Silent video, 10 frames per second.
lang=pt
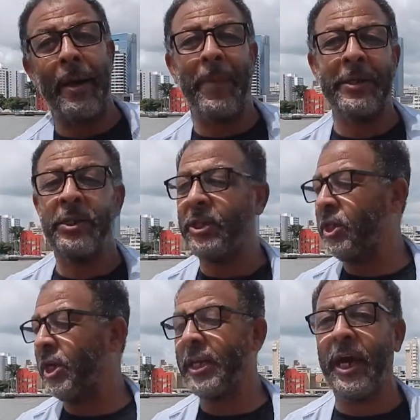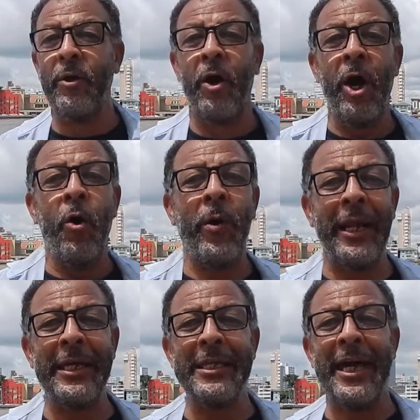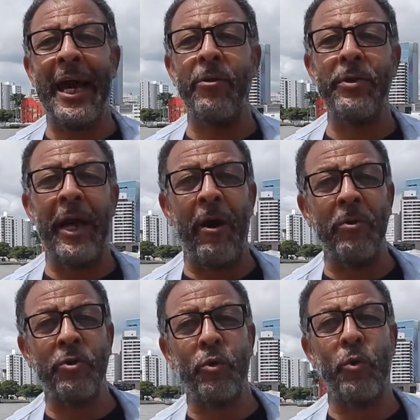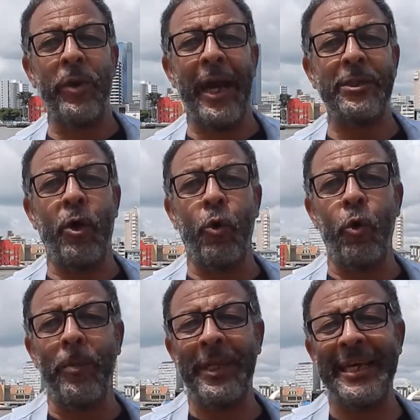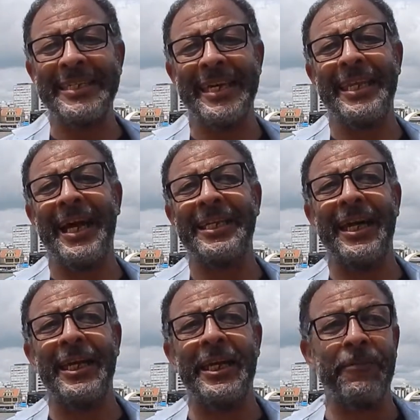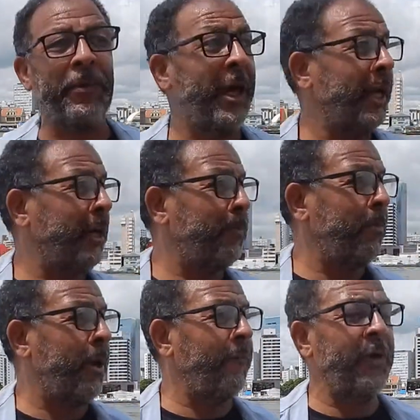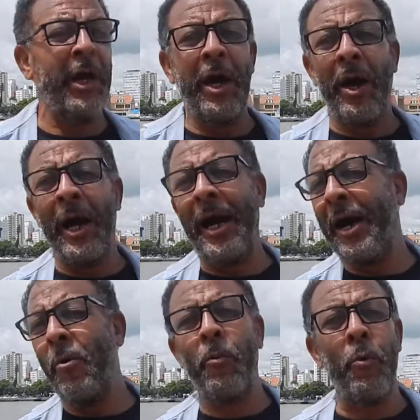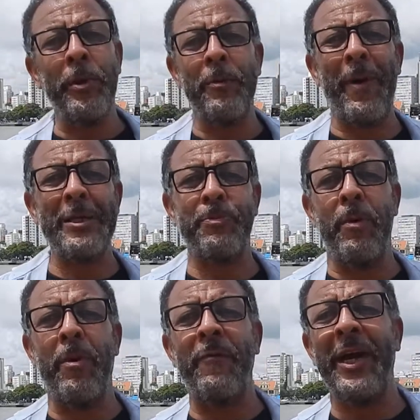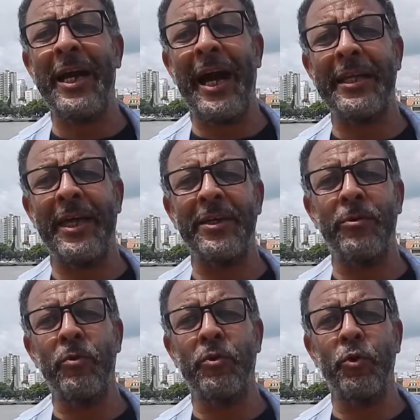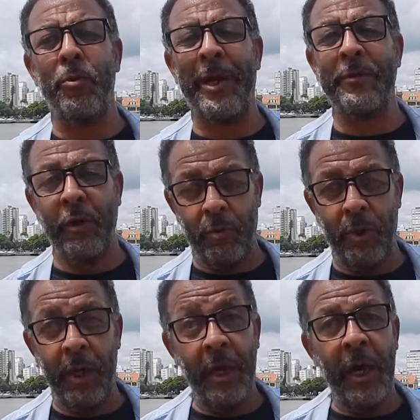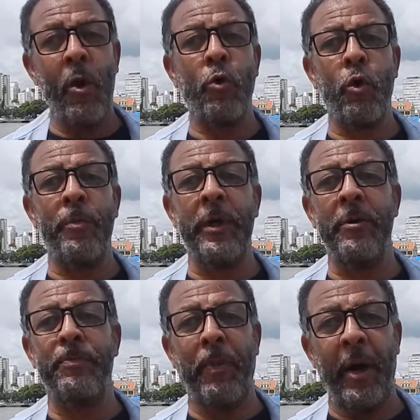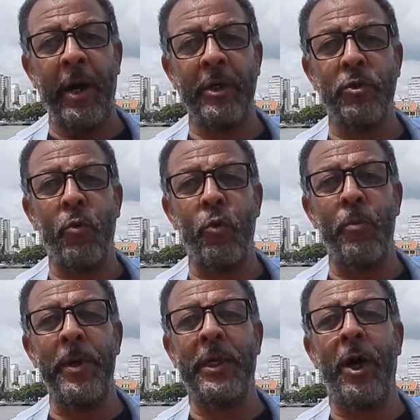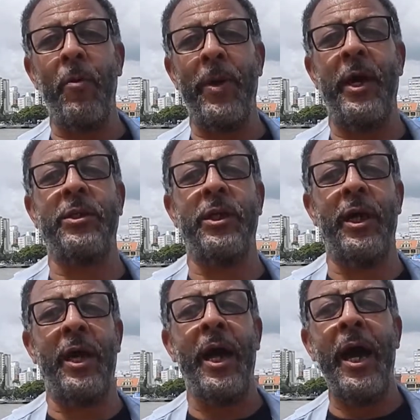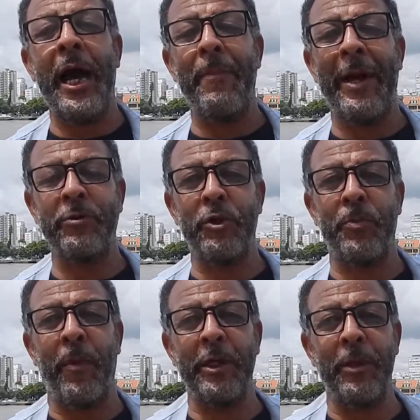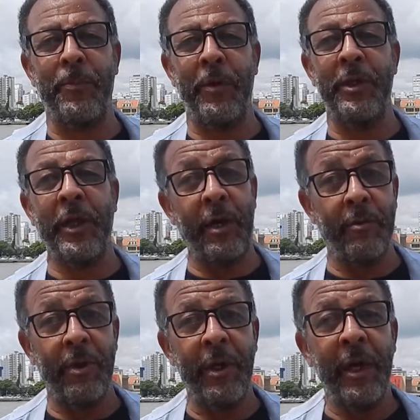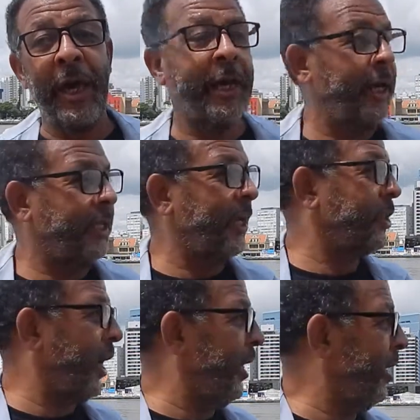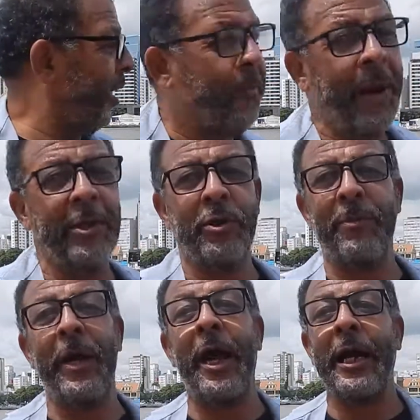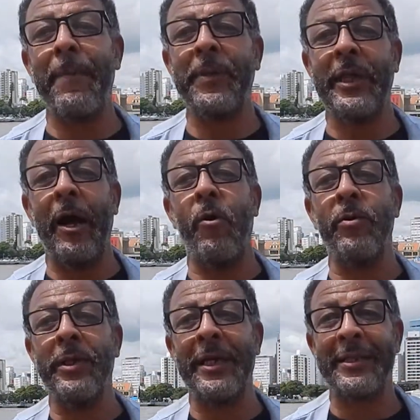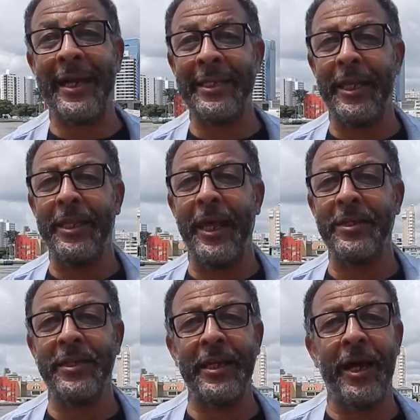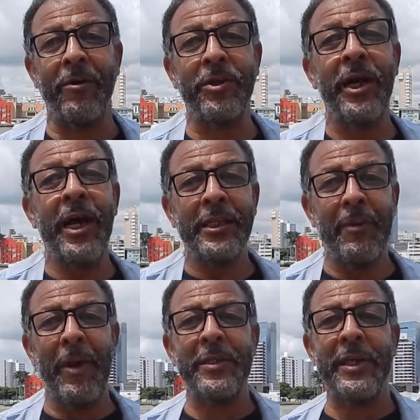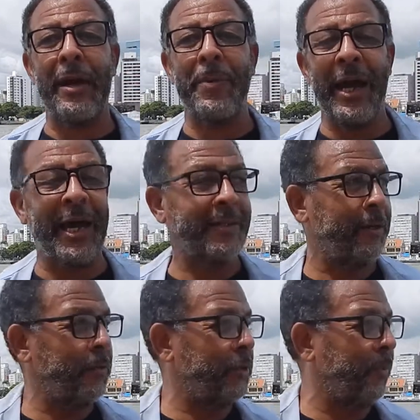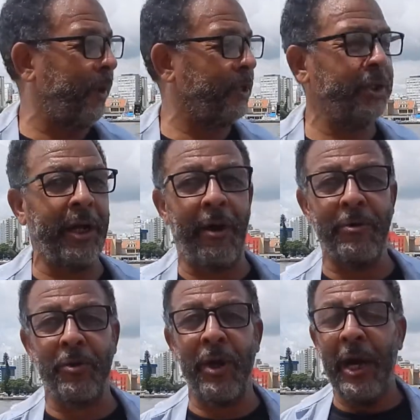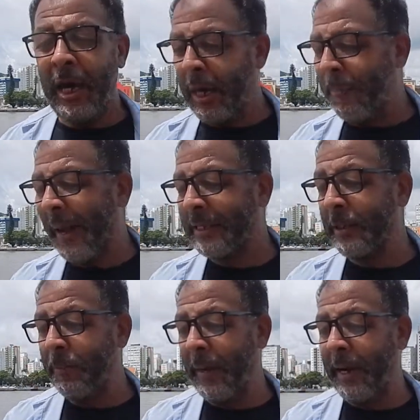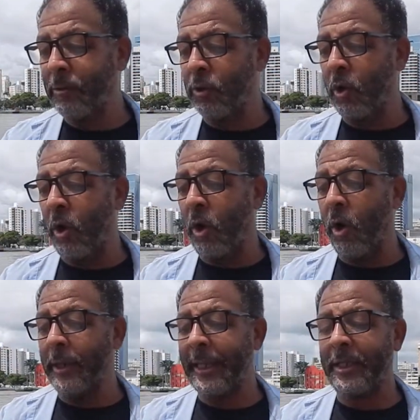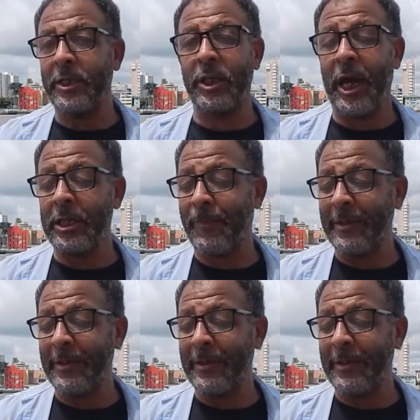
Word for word: a partir de janeiro, o calendário náutico do Yacht Clube de Santa Catarina, que promove o clube que mais promove regatas no sul do Brasil. É um clube point, um clube que realmente abraça o esporte por inteiro. E aqui em Itajaí, realmente, também a capital catarinense da náutica, também se abraça o esporte náutico. E participando do, da 32